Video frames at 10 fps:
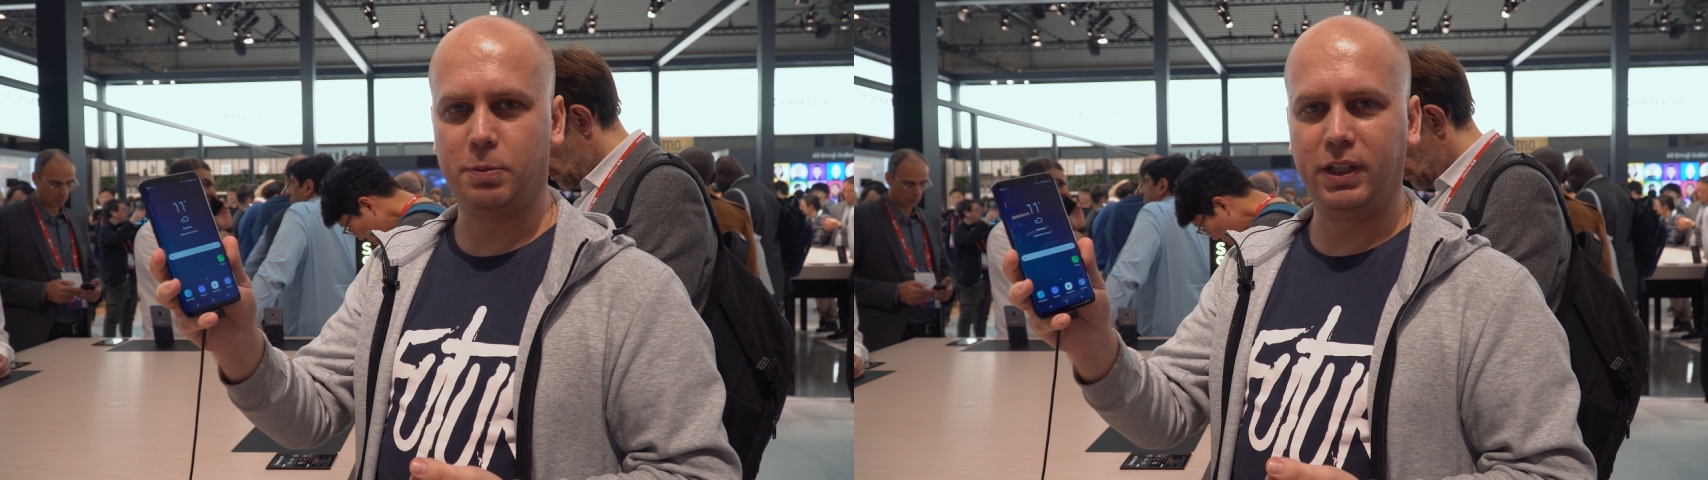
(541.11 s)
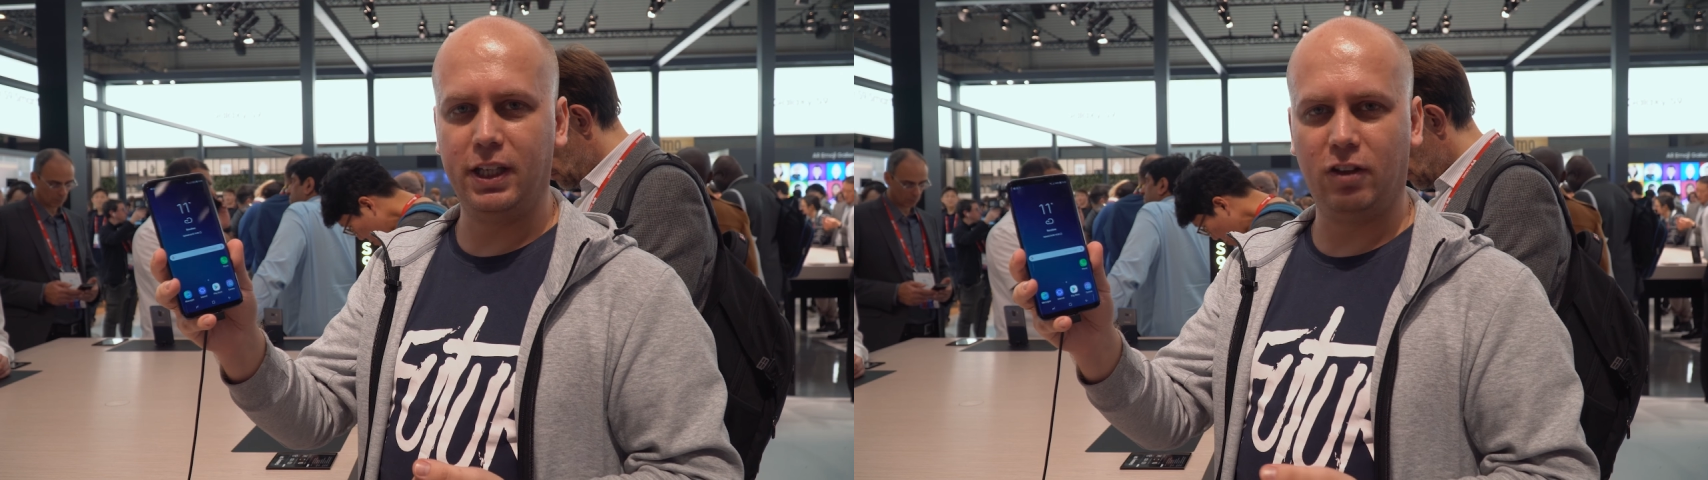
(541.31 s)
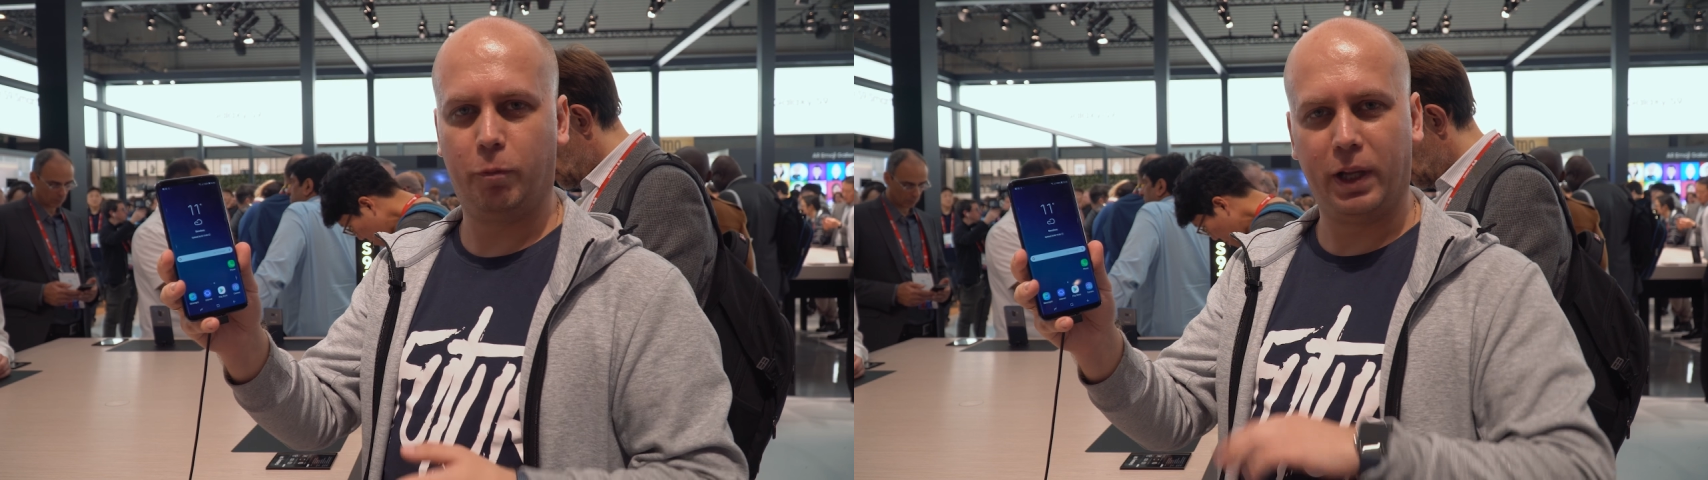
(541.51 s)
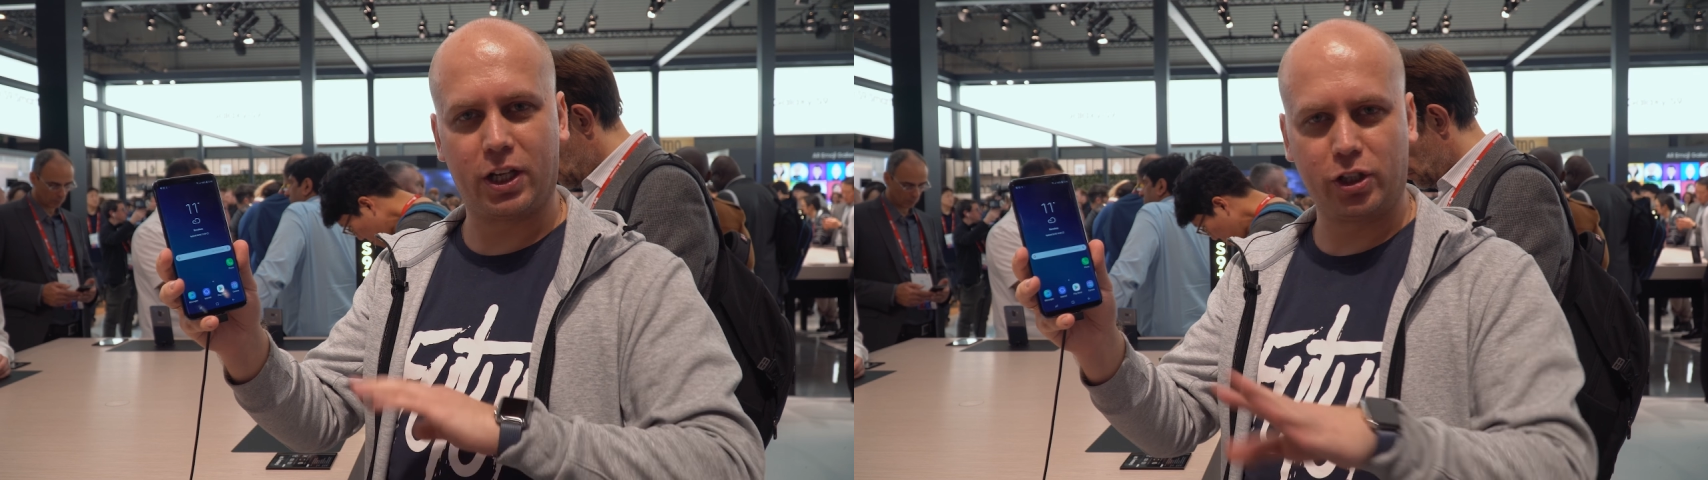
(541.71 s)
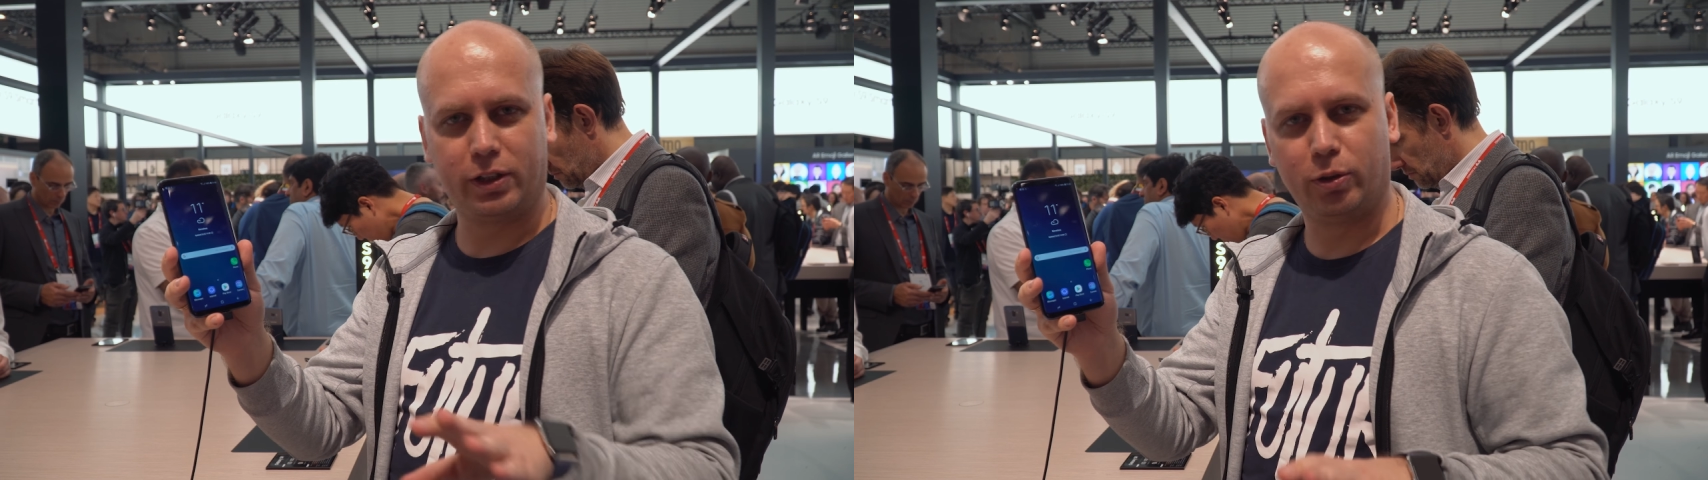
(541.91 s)
изменений в
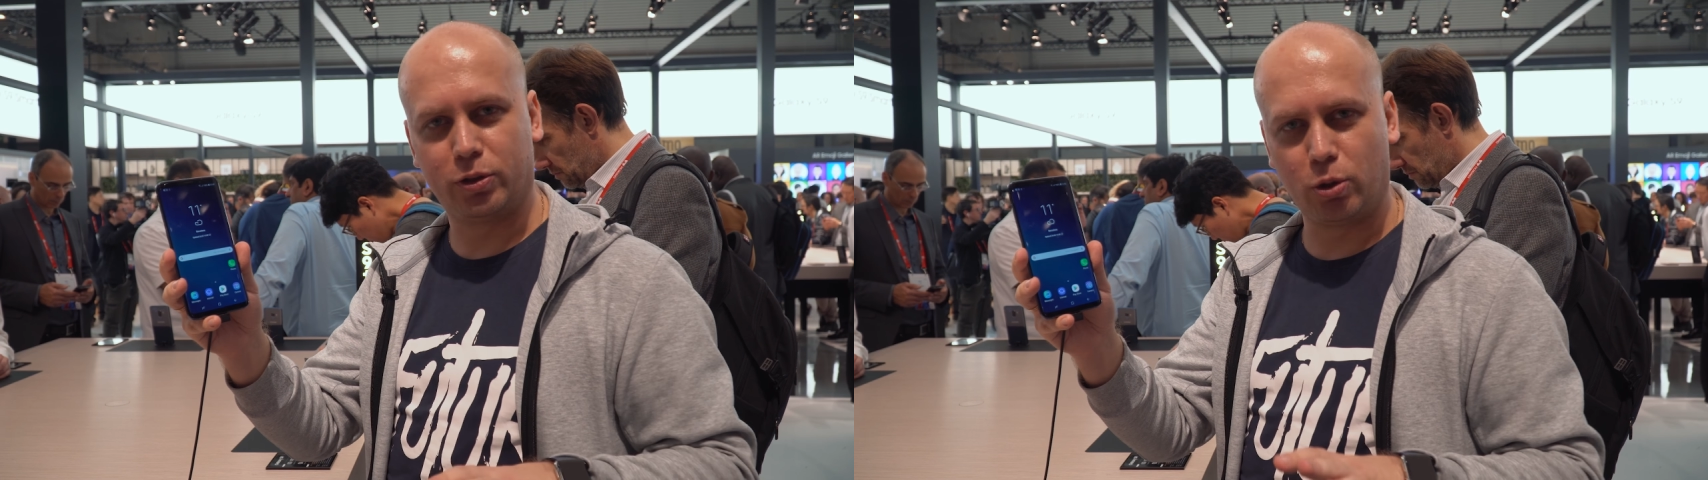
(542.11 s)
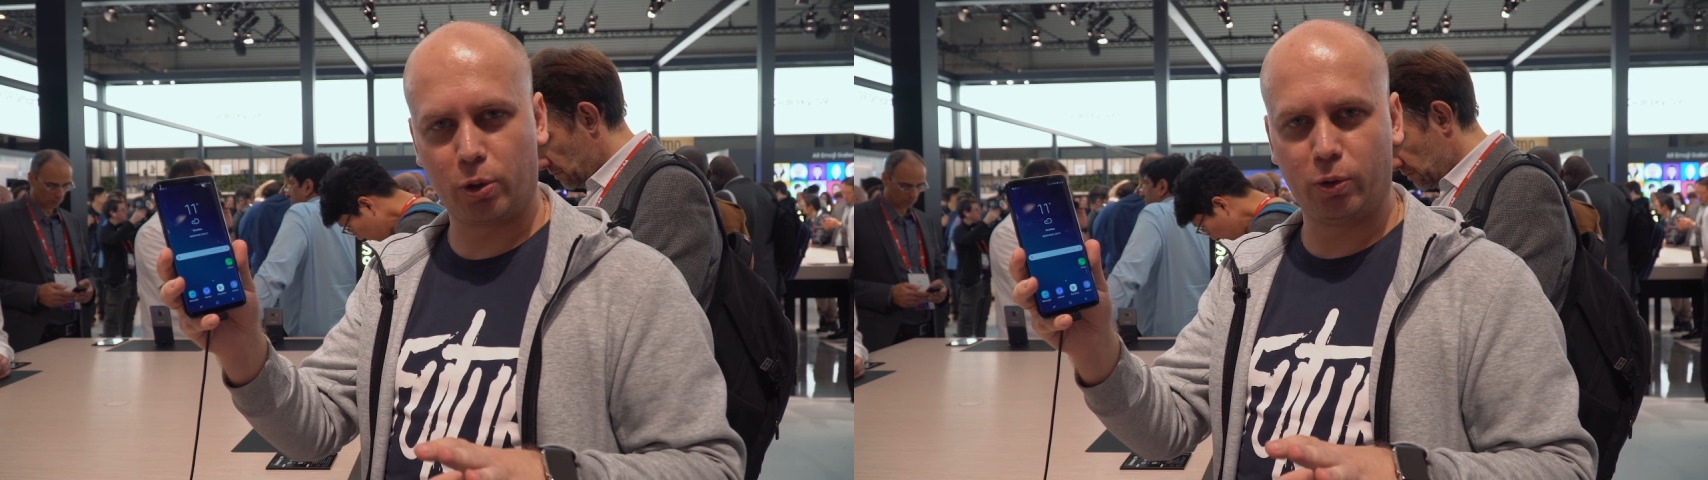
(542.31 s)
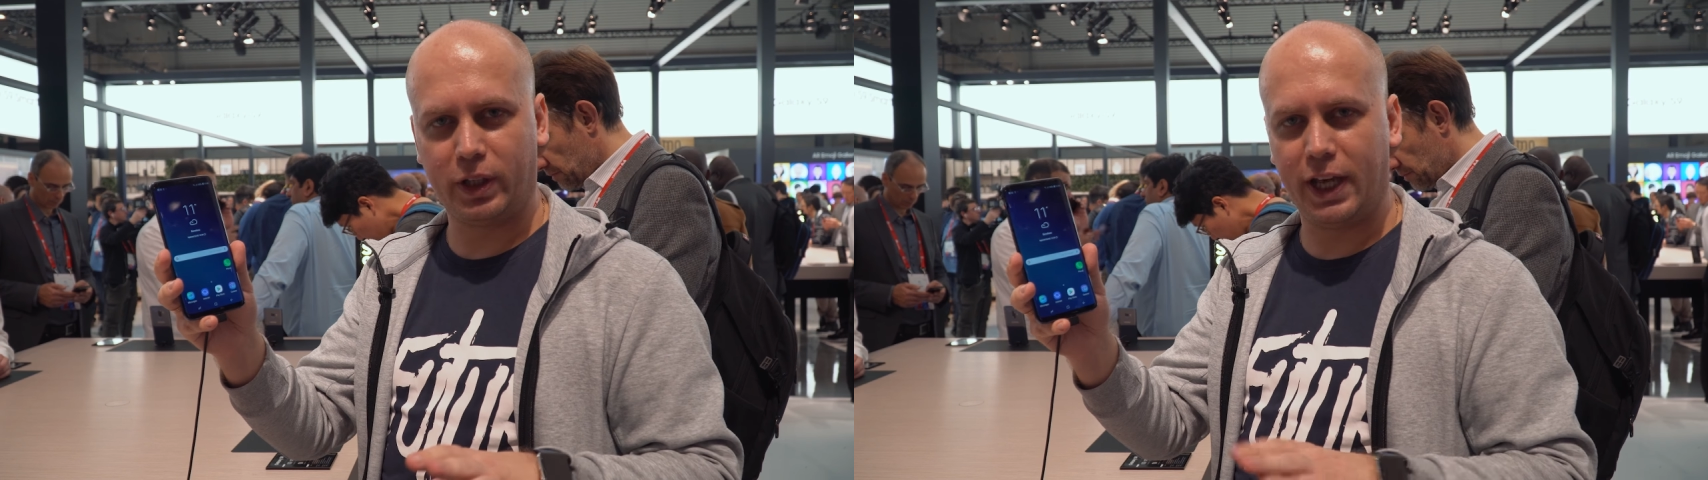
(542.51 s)
положительную сторону